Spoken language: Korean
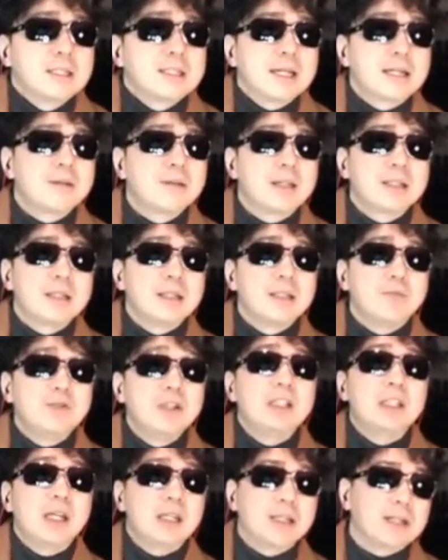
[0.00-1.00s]
사람이라는 게 이제
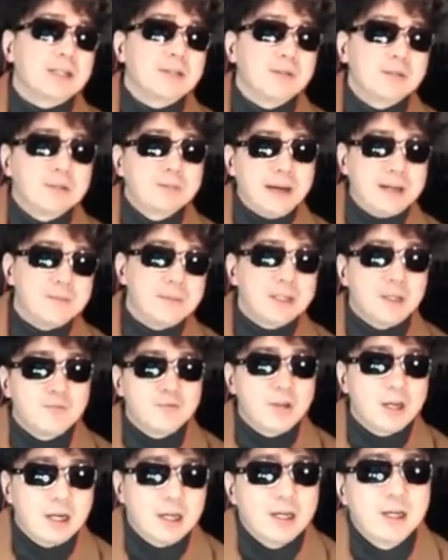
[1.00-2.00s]
위치에 따라서 그 말 한마디의
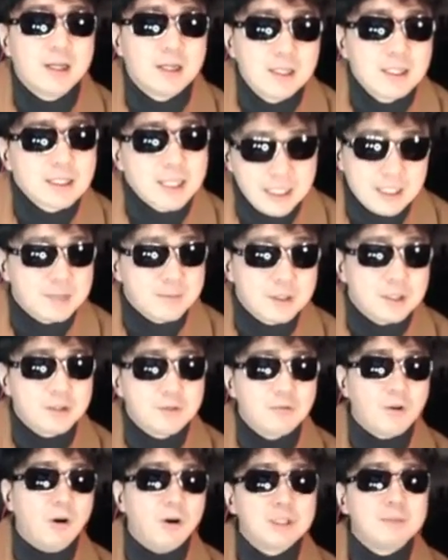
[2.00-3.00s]
무게가 달라집니다.
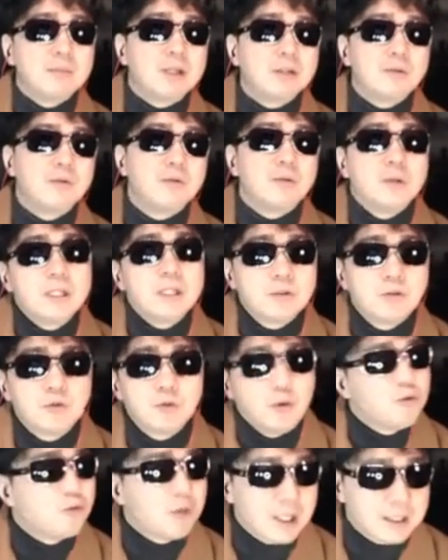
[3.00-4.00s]
그리고 거짓말도 또
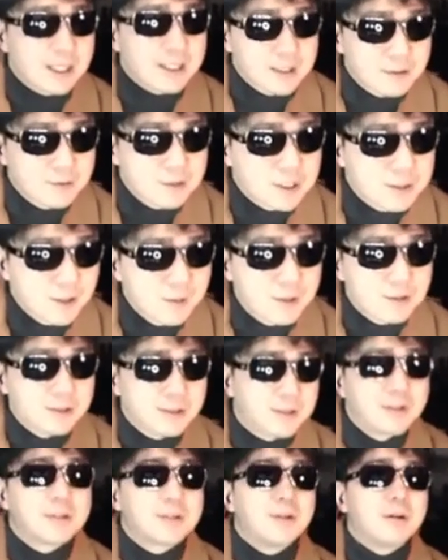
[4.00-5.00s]
종류가 다르다고 제가 설명을
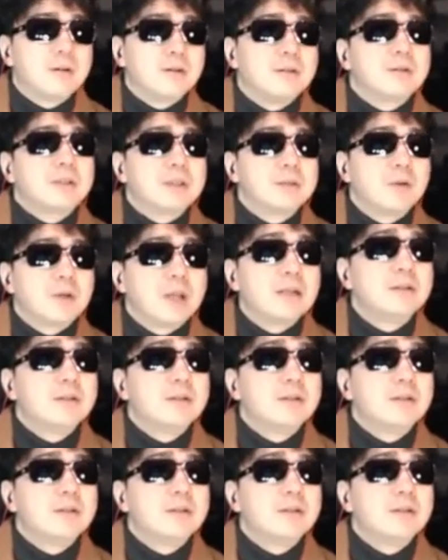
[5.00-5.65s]
드렸어요. 뭐